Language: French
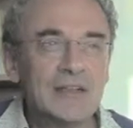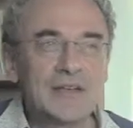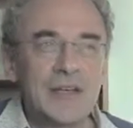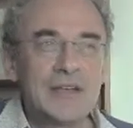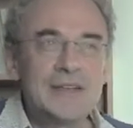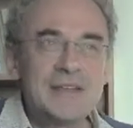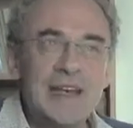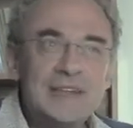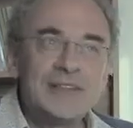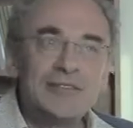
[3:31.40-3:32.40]
donc il
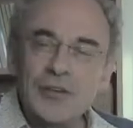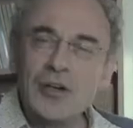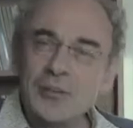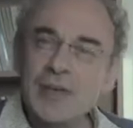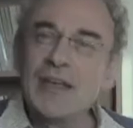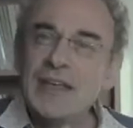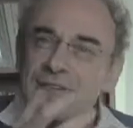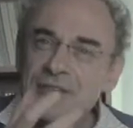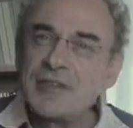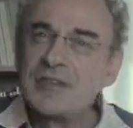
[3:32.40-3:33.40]
y a des formes
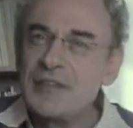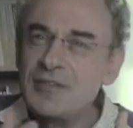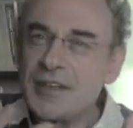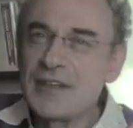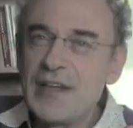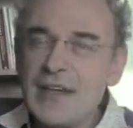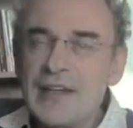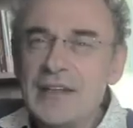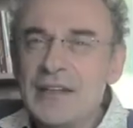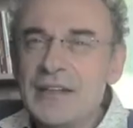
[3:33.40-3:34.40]
effectives et
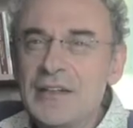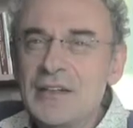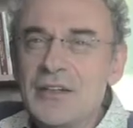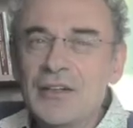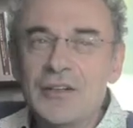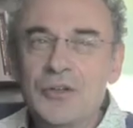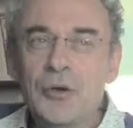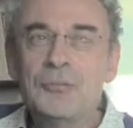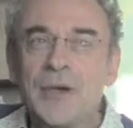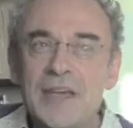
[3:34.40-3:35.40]
réelles
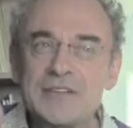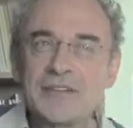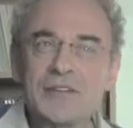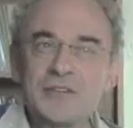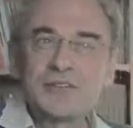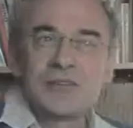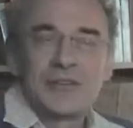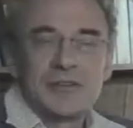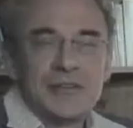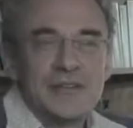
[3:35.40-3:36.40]
de présence
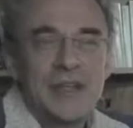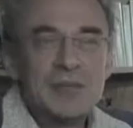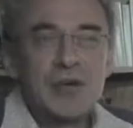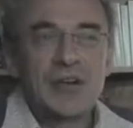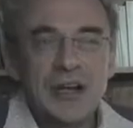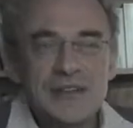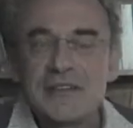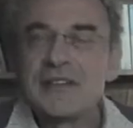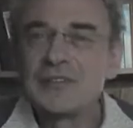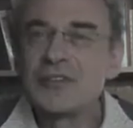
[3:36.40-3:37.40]

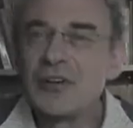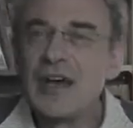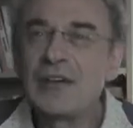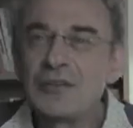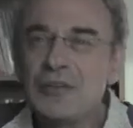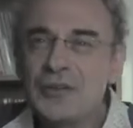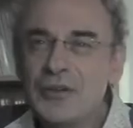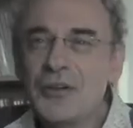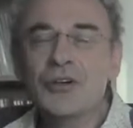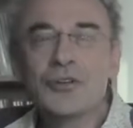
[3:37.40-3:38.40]
démocratique dans la
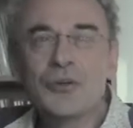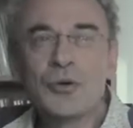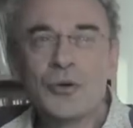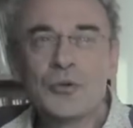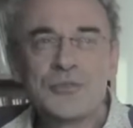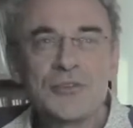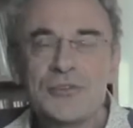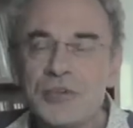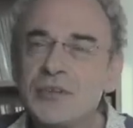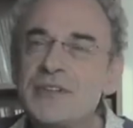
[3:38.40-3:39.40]
rue de groupes
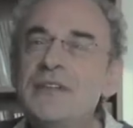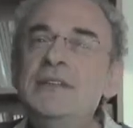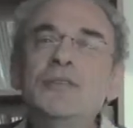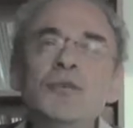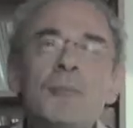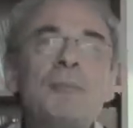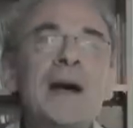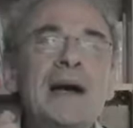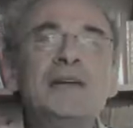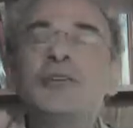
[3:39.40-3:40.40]
sociaux qui n'ont
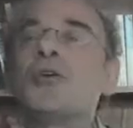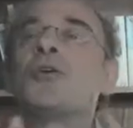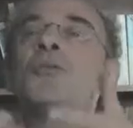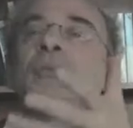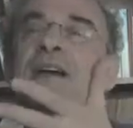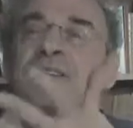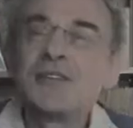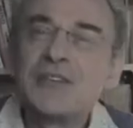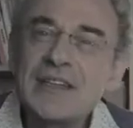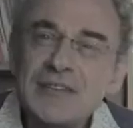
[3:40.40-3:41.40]
pas leur
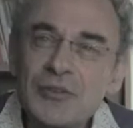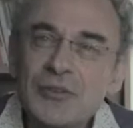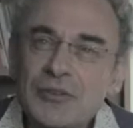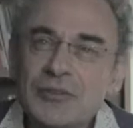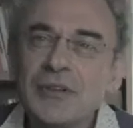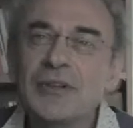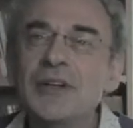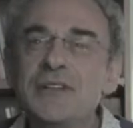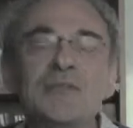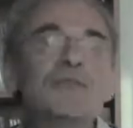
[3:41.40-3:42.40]
représentation,
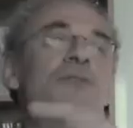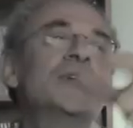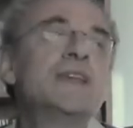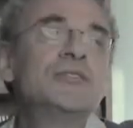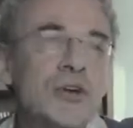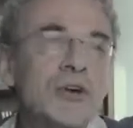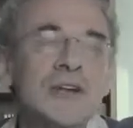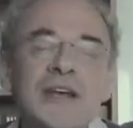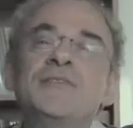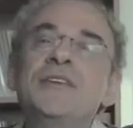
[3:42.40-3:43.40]
si vous voulez,
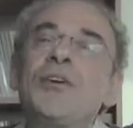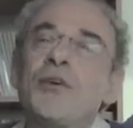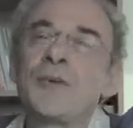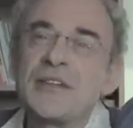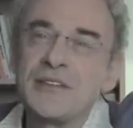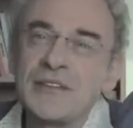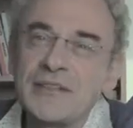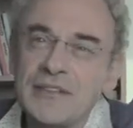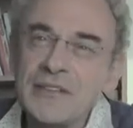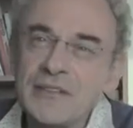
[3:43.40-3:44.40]
dans la vie
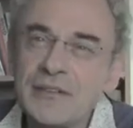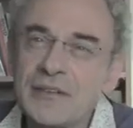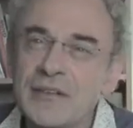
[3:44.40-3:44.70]
représentative